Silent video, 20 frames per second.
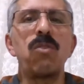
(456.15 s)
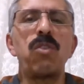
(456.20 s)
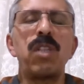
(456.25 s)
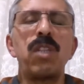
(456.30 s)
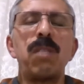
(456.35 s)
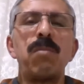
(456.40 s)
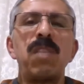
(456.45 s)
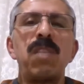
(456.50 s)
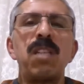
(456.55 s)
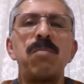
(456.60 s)

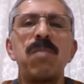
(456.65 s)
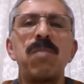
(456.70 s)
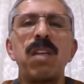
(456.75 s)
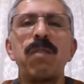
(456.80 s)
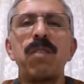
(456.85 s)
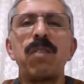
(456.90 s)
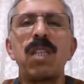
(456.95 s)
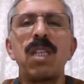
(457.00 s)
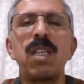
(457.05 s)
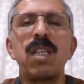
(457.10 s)
önemli
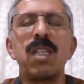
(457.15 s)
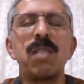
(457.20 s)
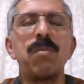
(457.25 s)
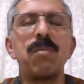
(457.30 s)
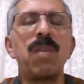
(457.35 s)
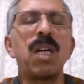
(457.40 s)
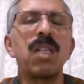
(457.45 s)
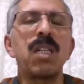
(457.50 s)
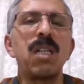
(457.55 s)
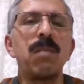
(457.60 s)
mevkilere,
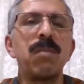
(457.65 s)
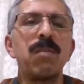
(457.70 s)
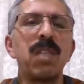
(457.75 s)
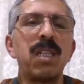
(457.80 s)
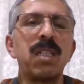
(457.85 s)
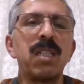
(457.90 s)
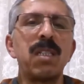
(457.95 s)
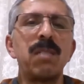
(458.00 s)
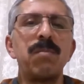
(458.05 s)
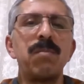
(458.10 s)

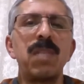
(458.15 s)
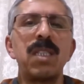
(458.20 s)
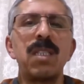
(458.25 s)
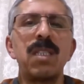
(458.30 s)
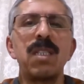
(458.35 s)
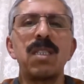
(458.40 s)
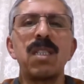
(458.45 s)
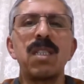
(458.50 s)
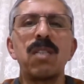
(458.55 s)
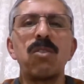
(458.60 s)
makamlara
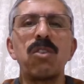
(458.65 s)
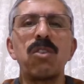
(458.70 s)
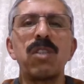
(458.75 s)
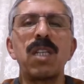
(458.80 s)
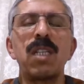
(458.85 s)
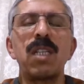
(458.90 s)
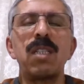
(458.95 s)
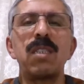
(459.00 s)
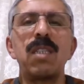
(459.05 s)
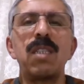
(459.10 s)
medrese
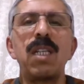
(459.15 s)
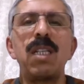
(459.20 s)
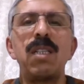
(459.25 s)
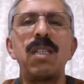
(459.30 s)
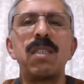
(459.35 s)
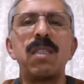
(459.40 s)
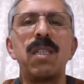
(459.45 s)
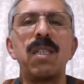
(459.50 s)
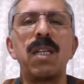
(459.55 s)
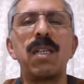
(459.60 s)
kökenli
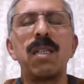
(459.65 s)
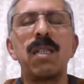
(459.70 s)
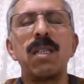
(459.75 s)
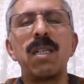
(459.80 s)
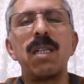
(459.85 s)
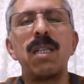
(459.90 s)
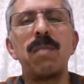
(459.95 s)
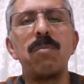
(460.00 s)
değil de